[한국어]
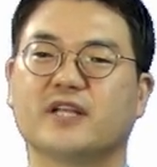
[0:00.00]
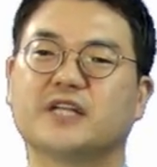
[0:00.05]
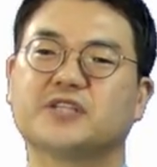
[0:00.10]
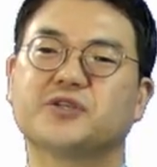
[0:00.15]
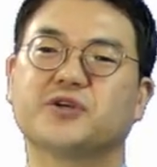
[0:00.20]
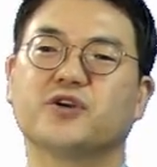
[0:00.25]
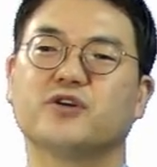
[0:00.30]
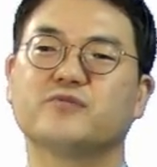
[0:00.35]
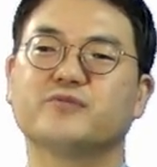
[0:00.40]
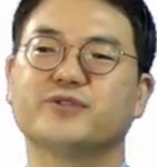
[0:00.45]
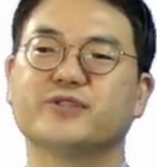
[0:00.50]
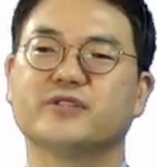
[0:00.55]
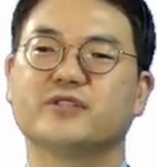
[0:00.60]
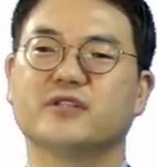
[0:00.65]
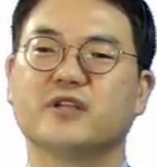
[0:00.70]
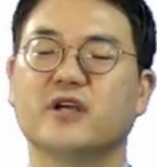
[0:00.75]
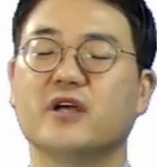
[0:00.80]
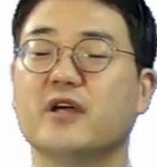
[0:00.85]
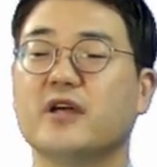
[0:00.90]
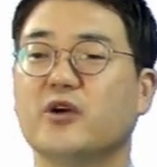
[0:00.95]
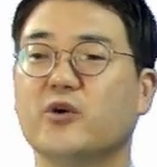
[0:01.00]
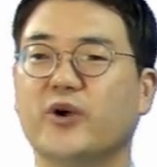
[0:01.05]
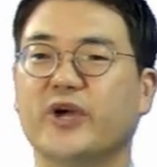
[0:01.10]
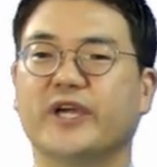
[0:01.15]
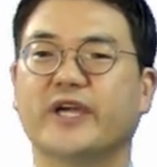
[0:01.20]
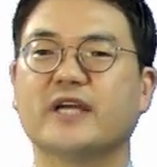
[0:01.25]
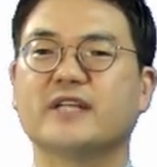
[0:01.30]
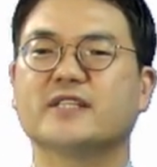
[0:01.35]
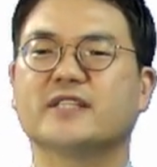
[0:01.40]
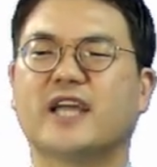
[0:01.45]
따라서 여러분
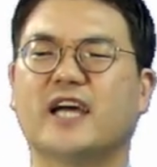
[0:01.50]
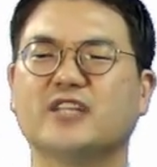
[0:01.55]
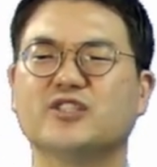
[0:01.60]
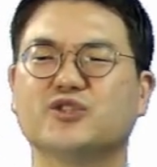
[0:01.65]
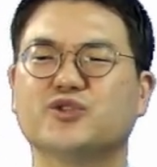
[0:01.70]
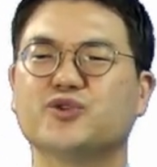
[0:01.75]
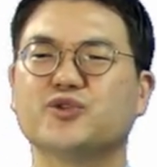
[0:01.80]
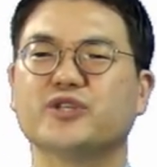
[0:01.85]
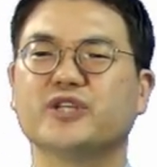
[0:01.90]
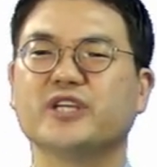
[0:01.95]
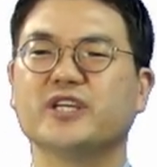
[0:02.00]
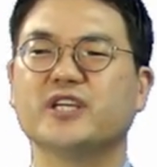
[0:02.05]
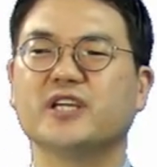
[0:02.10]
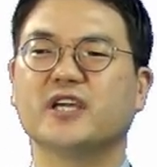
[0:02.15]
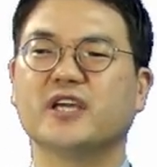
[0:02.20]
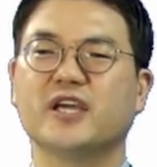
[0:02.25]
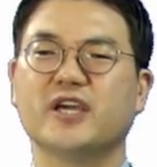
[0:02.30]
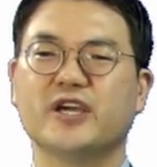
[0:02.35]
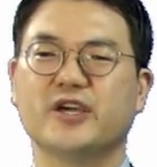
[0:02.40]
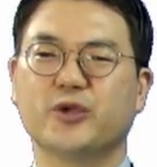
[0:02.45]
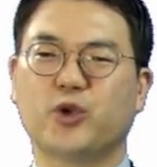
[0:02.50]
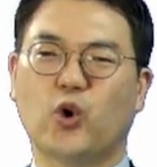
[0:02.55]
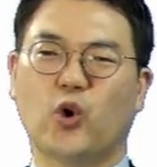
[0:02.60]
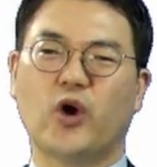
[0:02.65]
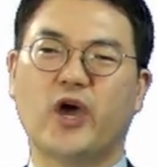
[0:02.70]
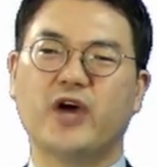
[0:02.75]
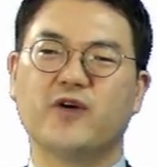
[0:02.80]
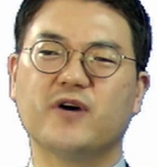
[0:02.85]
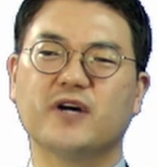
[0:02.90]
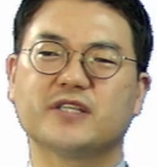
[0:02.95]
회개는 단순히
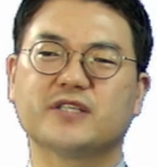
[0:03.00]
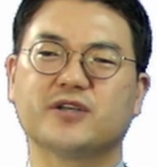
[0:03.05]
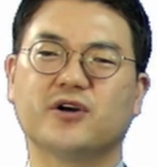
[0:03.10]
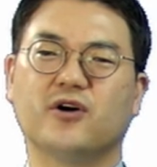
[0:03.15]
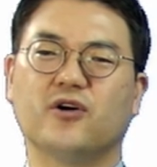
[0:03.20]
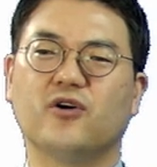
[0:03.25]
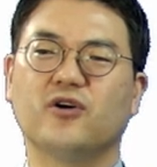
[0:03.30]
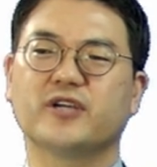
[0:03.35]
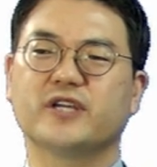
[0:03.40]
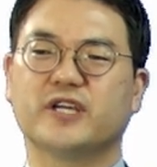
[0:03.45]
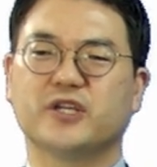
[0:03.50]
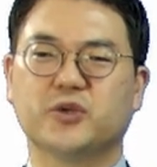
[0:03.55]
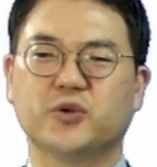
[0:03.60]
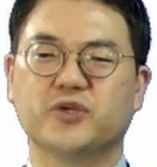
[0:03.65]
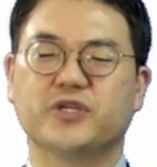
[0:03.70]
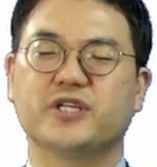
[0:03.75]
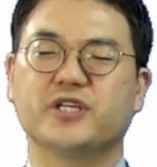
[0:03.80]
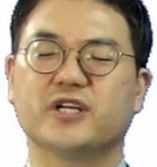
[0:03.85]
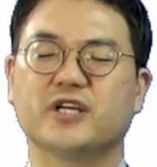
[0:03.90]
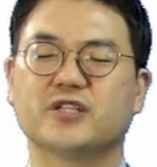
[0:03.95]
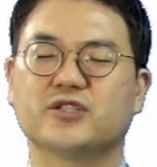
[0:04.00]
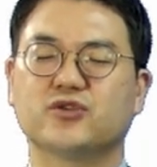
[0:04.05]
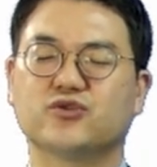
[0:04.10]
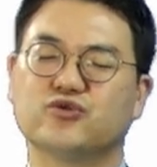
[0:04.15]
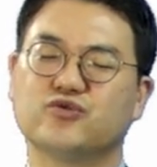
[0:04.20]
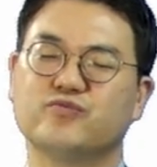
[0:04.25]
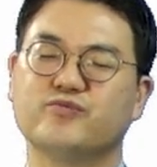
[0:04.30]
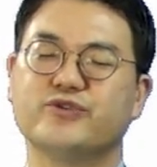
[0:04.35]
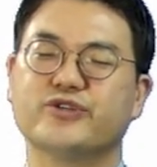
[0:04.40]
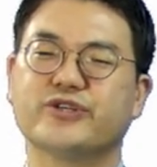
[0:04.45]
교회 와서
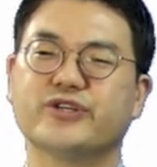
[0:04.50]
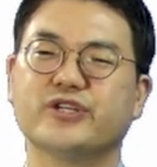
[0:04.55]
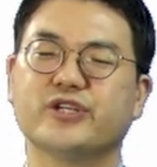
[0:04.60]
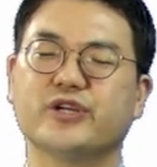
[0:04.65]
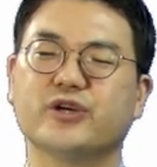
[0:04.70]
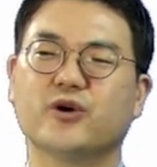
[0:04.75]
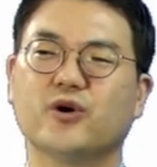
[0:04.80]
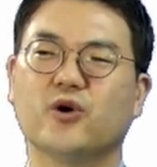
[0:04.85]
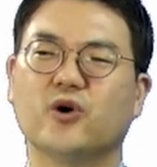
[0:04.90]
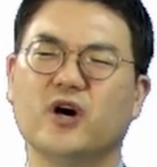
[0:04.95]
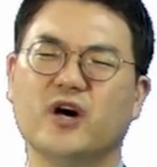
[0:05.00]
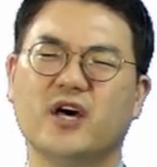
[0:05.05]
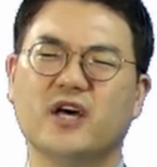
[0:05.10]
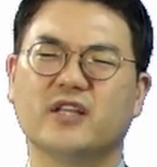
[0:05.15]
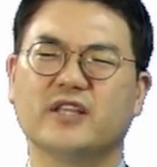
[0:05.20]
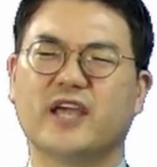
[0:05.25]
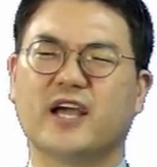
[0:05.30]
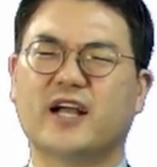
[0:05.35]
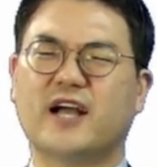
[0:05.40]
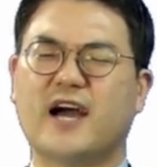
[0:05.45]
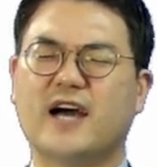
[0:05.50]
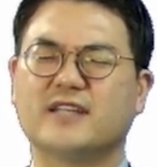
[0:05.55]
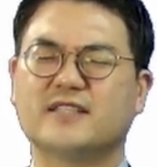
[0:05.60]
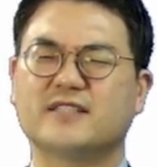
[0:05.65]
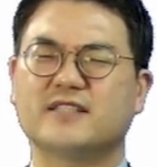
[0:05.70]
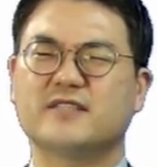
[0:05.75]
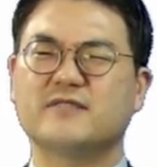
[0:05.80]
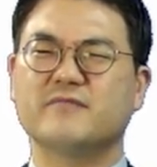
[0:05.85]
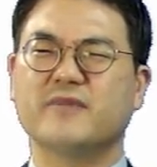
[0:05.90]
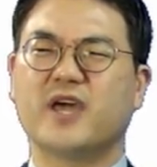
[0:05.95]
기도실에서 눈물 흘리고
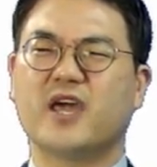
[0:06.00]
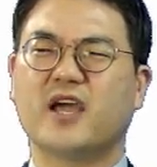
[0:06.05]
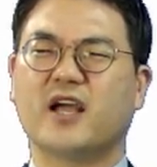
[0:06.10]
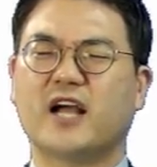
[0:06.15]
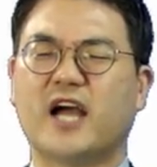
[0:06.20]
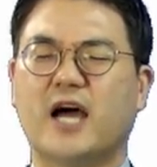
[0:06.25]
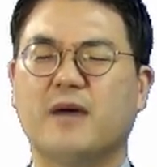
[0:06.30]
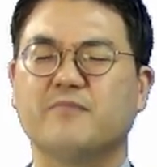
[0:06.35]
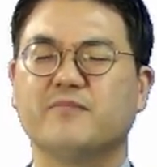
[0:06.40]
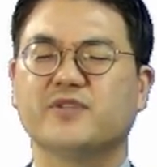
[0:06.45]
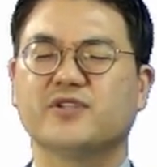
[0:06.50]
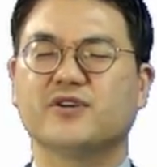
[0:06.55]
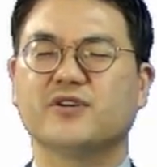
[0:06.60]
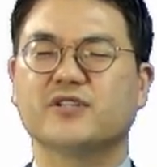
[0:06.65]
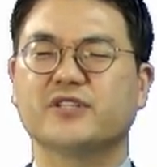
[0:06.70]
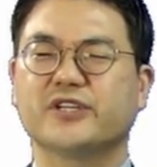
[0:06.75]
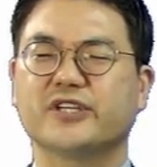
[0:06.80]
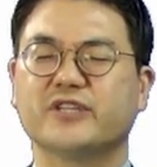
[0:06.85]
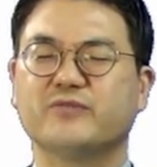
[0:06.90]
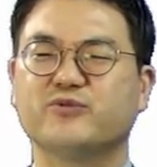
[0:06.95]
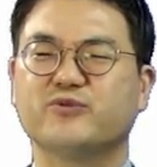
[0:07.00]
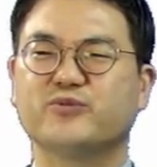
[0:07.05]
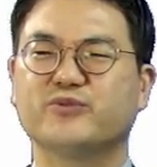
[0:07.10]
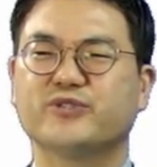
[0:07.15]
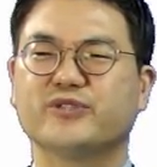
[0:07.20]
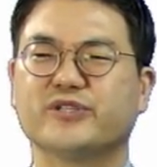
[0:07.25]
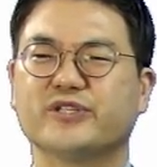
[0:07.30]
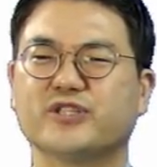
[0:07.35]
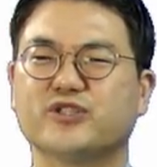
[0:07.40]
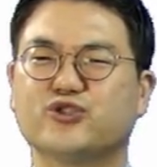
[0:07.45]
내가슴에 감정적인
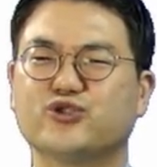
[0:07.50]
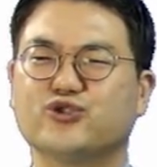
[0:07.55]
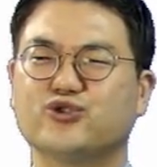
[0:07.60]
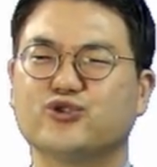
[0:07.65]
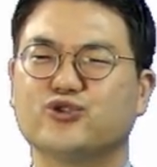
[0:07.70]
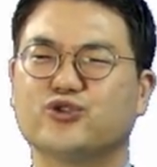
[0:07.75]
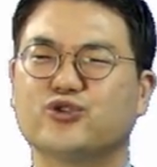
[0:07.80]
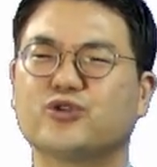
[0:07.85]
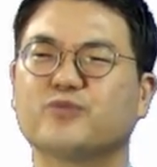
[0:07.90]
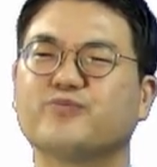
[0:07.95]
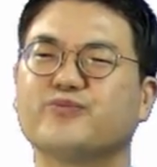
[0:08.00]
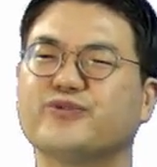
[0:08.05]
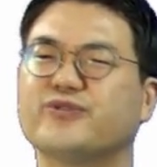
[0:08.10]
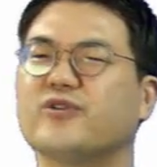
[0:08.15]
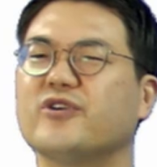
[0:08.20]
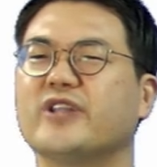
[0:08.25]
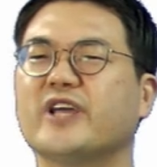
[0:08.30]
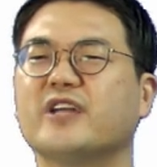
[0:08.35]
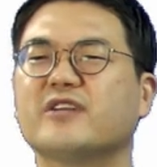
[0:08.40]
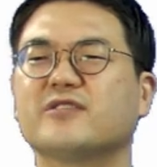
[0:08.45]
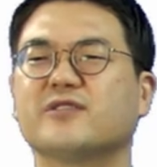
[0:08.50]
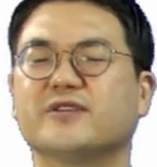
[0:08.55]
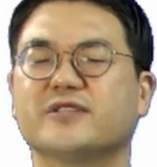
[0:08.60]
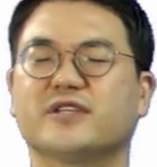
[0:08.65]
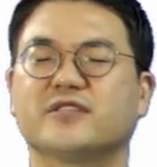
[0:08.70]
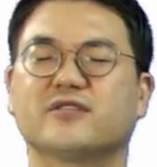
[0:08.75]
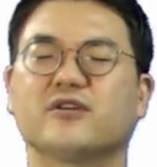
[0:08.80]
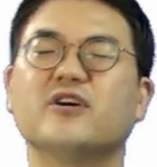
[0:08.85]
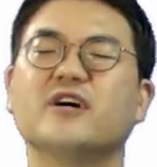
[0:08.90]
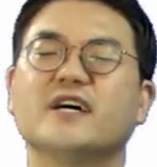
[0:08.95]
부분들을 쭉 풀어내는
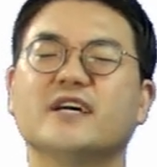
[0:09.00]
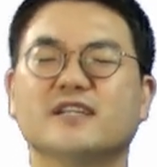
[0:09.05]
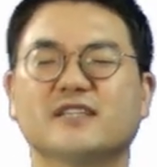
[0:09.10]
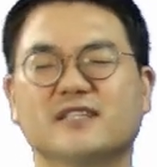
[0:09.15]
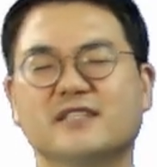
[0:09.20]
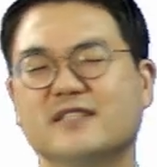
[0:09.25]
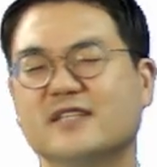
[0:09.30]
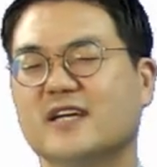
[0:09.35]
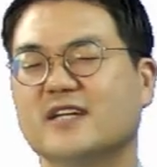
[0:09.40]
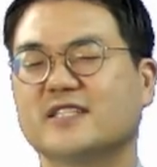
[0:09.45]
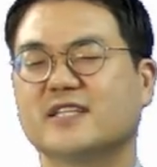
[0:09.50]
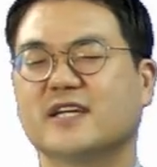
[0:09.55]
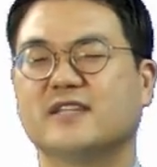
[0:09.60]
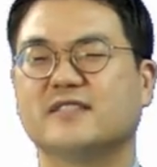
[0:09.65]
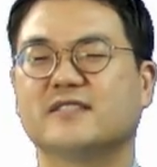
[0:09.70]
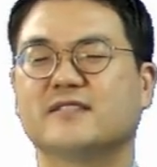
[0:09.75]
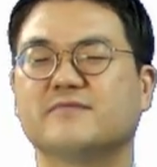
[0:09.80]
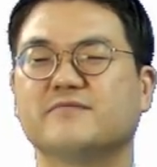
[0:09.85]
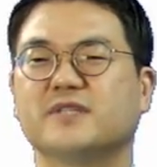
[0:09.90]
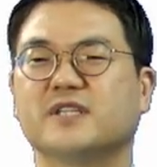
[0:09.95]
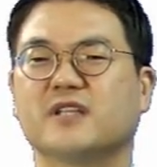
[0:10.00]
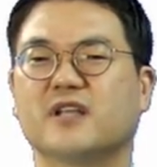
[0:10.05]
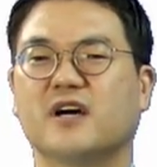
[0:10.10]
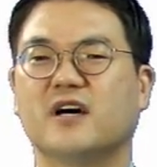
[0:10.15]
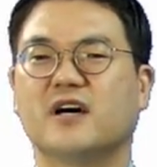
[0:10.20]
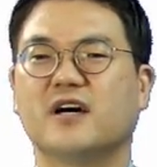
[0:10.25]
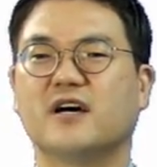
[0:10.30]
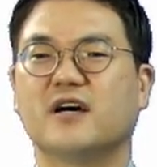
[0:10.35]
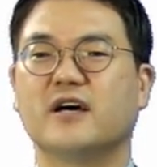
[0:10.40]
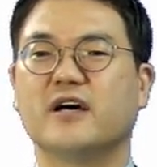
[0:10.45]
것에서 끝나지
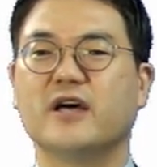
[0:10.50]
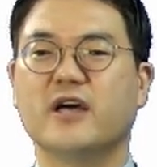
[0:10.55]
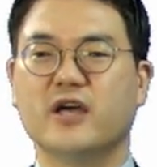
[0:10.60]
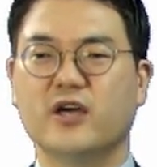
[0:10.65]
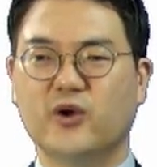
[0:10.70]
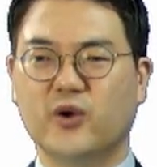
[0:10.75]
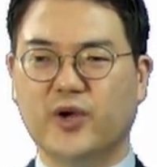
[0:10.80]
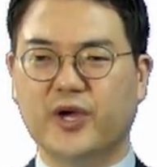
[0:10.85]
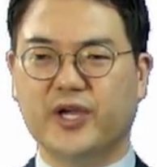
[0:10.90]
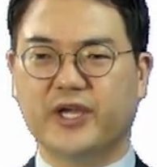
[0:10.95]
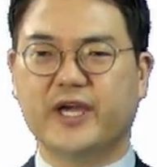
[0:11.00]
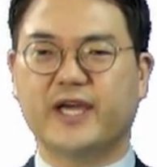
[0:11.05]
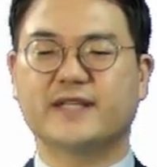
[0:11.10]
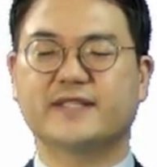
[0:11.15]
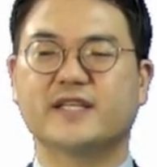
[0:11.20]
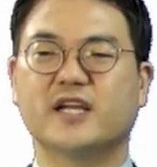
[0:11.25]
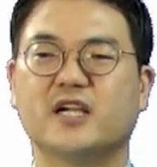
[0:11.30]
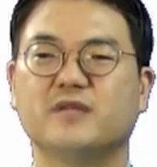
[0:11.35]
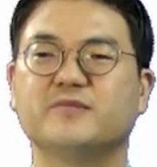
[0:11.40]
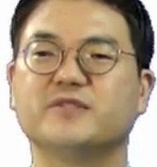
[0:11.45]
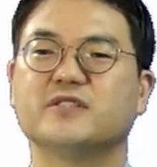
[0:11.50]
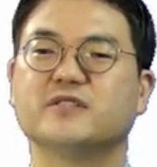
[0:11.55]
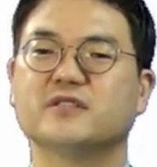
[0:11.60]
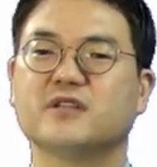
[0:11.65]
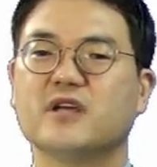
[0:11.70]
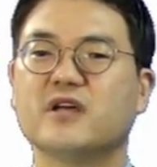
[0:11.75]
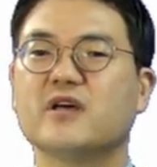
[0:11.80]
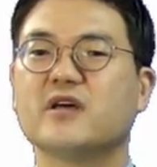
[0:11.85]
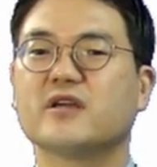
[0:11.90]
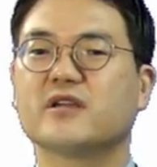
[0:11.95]
않습니다. 회개의
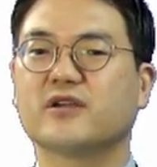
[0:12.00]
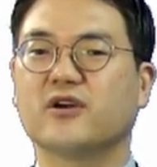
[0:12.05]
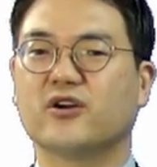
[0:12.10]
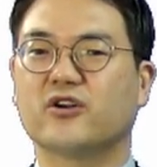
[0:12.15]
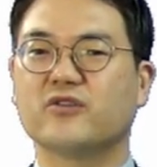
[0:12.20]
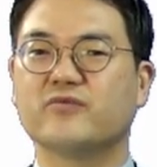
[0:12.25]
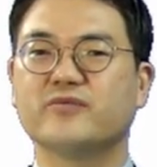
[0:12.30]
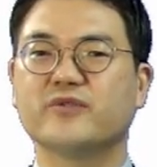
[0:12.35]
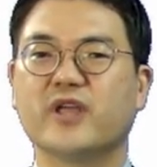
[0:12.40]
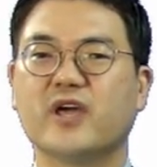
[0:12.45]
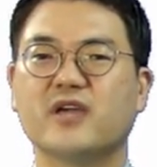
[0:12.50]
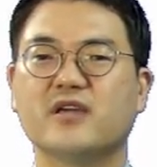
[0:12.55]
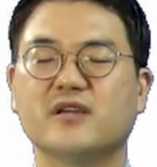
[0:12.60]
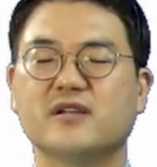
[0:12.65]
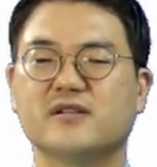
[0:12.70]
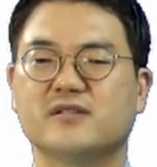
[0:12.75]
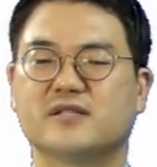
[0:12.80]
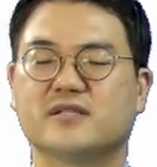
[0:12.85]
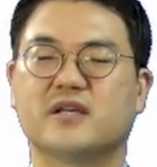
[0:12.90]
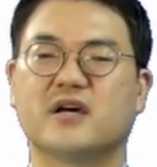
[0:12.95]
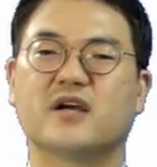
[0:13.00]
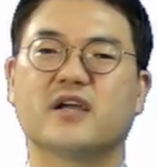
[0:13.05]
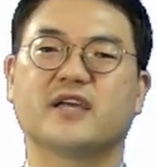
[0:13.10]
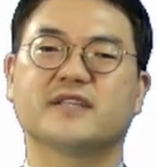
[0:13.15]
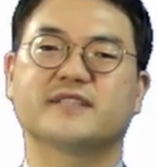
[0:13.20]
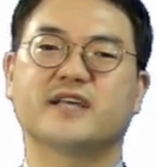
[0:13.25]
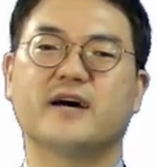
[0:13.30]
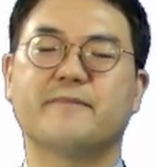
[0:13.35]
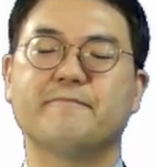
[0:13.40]
삶은 여러분의 일상의